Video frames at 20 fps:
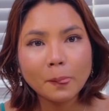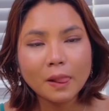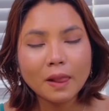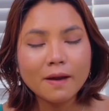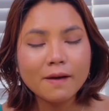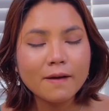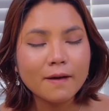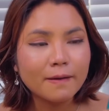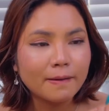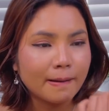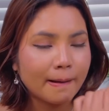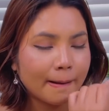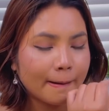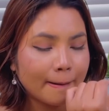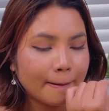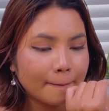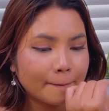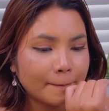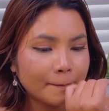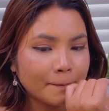nên thành
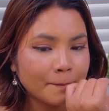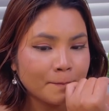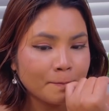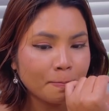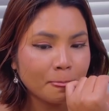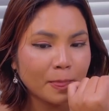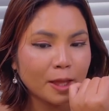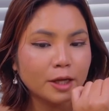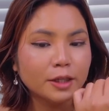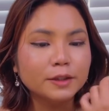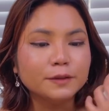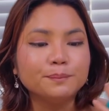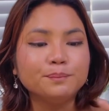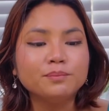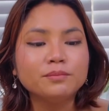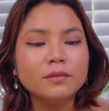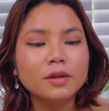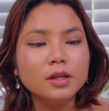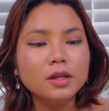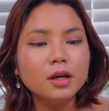ra thì
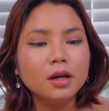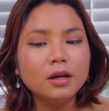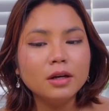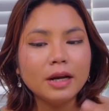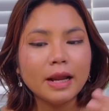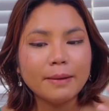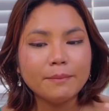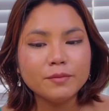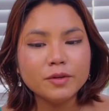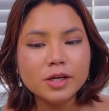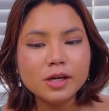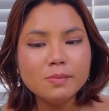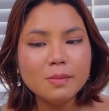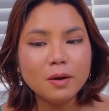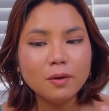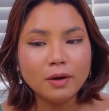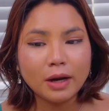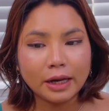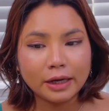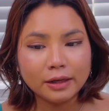vẫn làm với
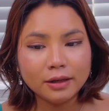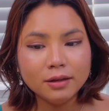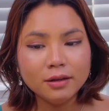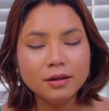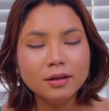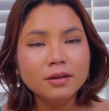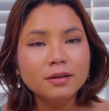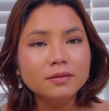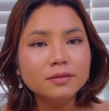bầu lạnh